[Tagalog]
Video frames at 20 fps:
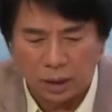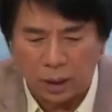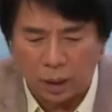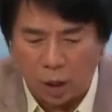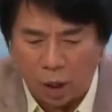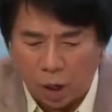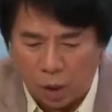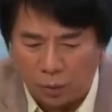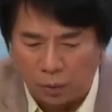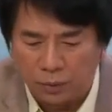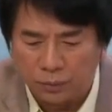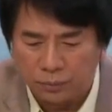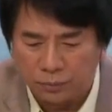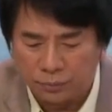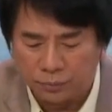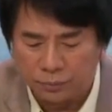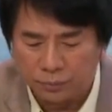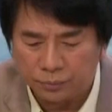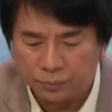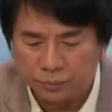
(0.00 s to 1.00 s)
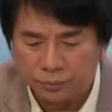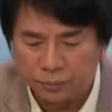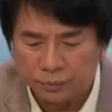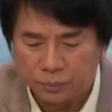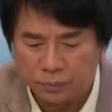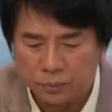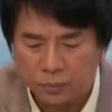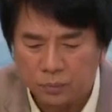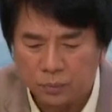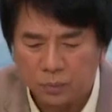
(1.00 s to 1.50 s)
Hello? Sino po
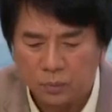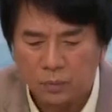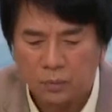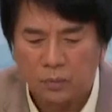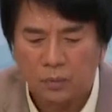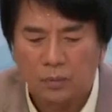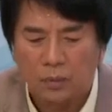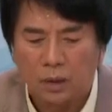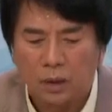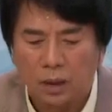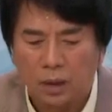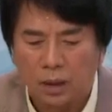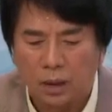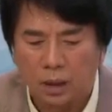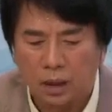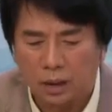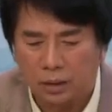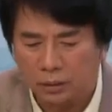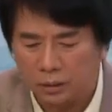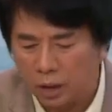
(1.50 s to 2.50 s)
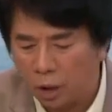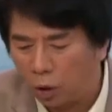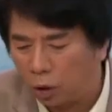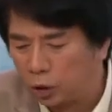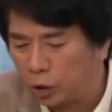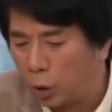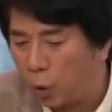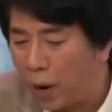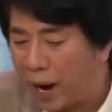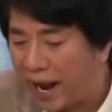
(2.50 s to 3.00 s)
kayo, Well? Hindi
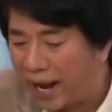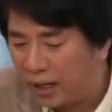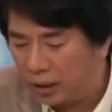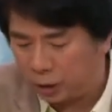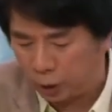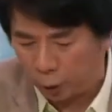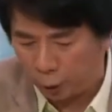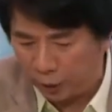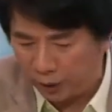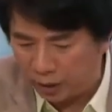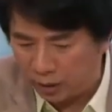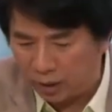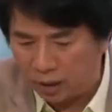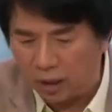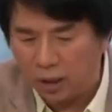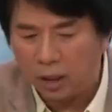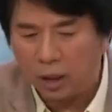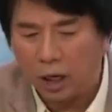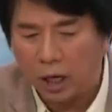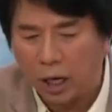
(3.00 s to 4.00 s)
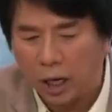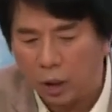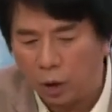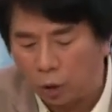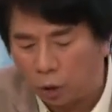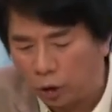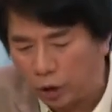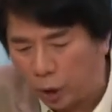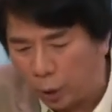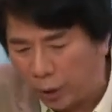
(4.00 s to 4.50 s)
ako si Well. Si Well.
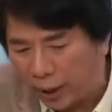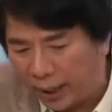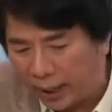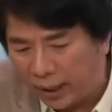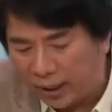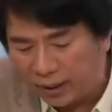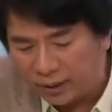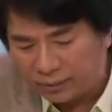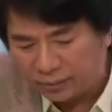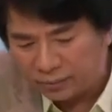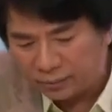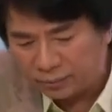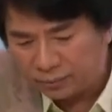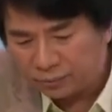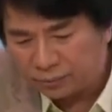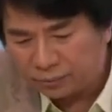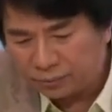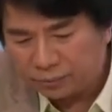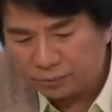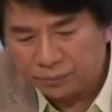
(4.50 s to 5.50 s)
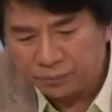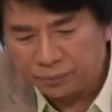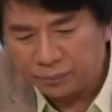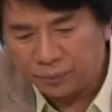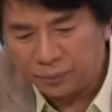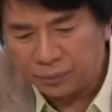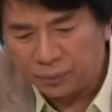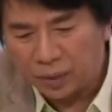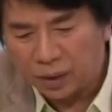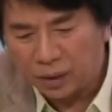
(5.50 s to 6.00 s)
Anong Kuya Well?
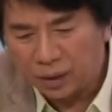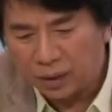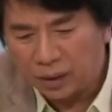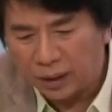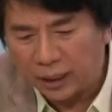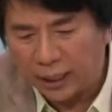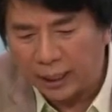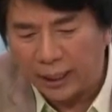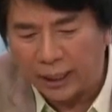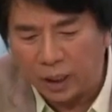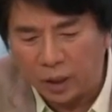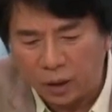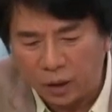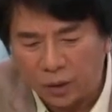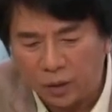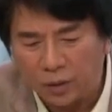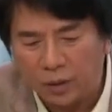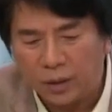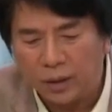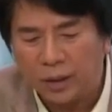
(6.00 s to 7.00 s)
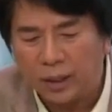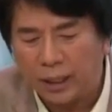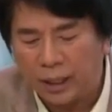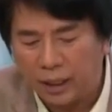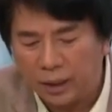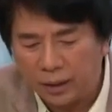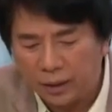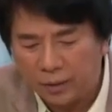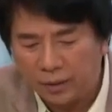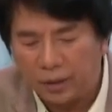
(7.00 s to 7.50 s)
No. Hello po ako,
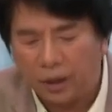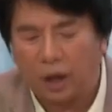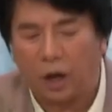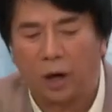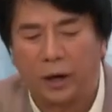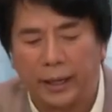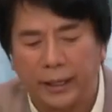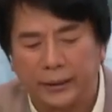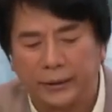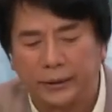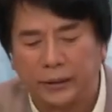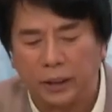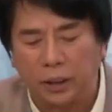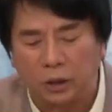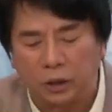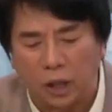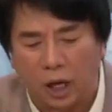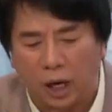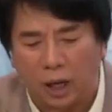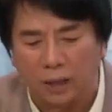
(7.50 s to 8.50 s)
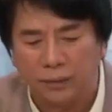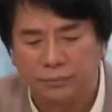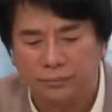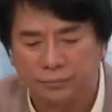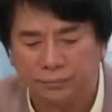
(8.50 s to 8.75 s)
Well. Okay, sino to?